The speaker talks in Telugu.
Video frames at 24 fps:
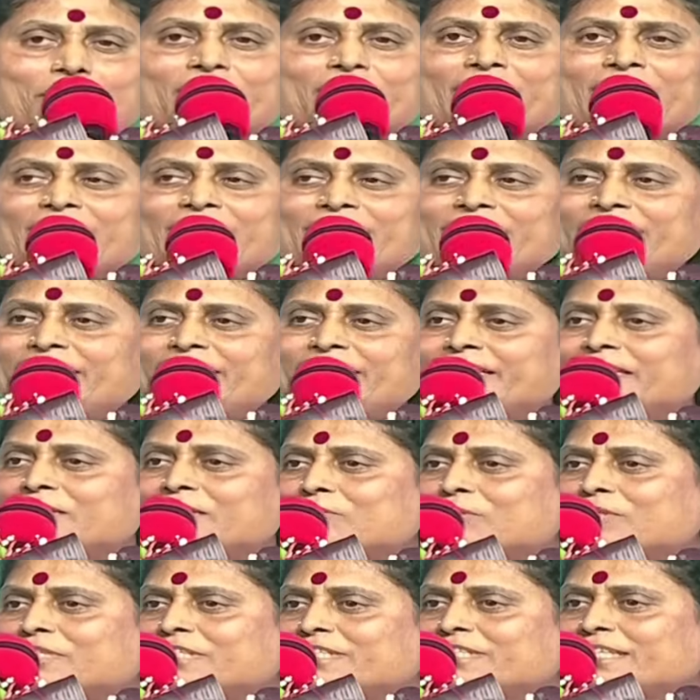మీ
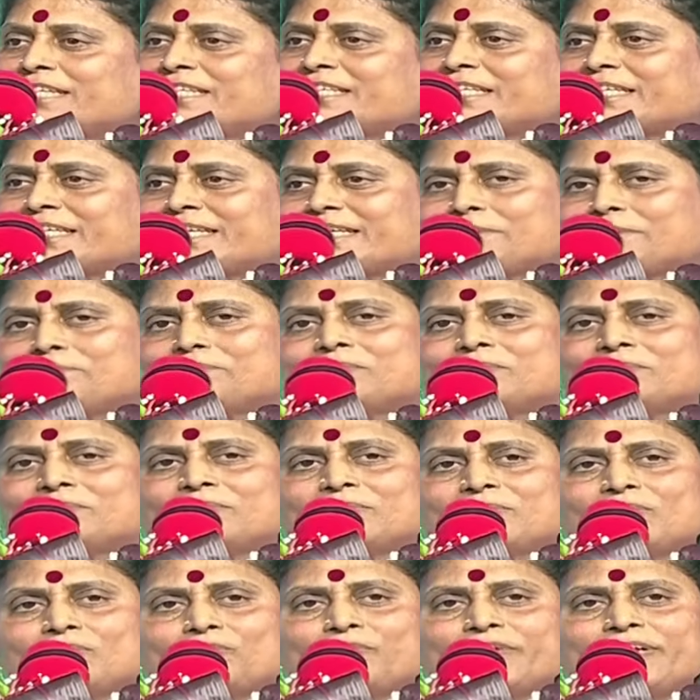కన్నీటిని రుజడానికే
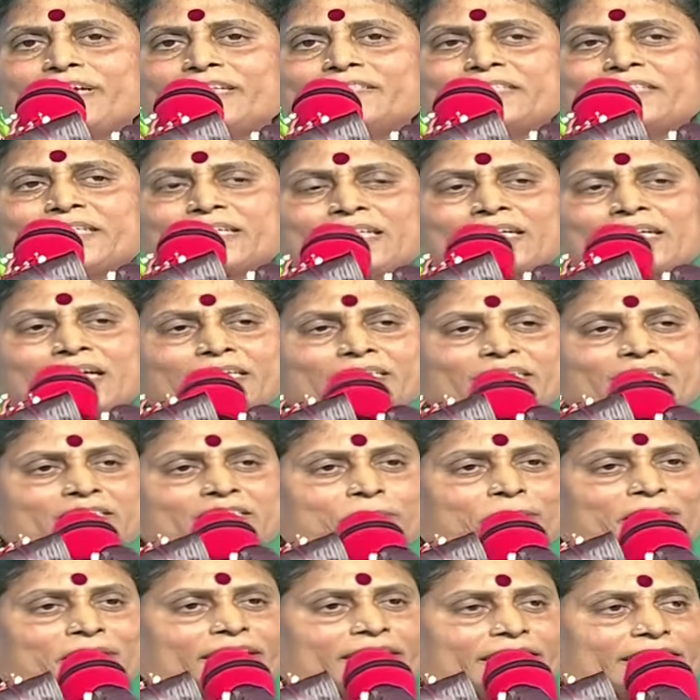వైఎస్ఆర్
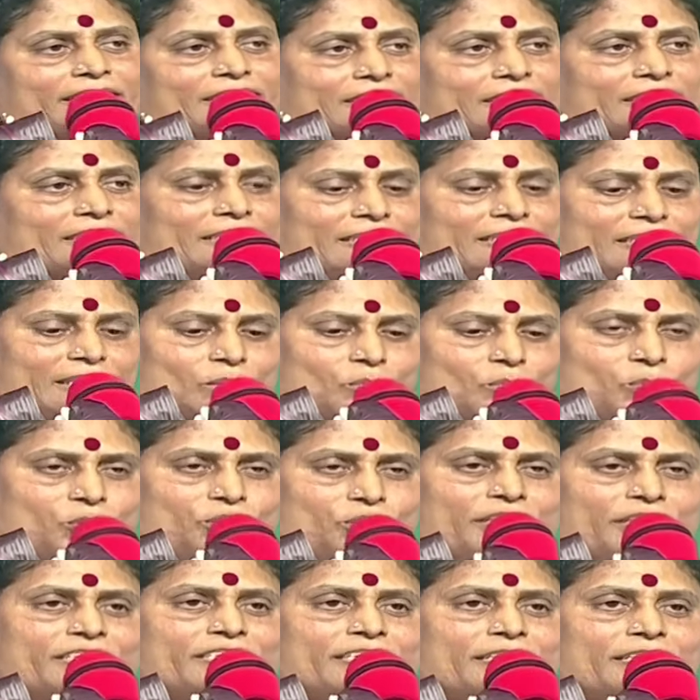కాంగ్రెస్ పార్టీ
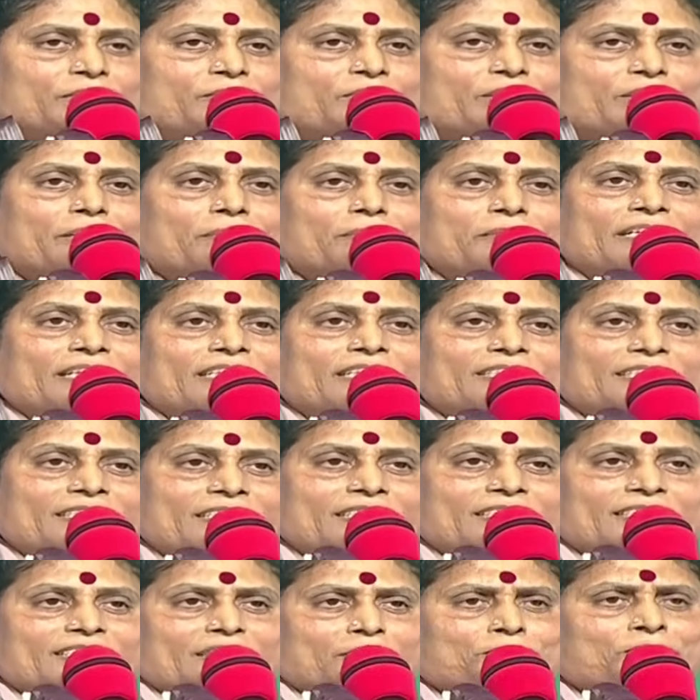పుట్టిందని కూడా మీకు
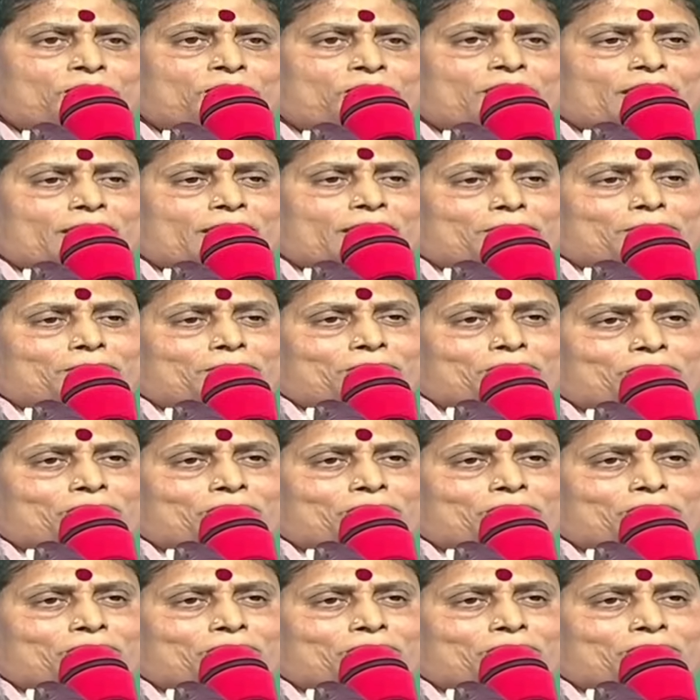అందరికీ చెప్తున్నా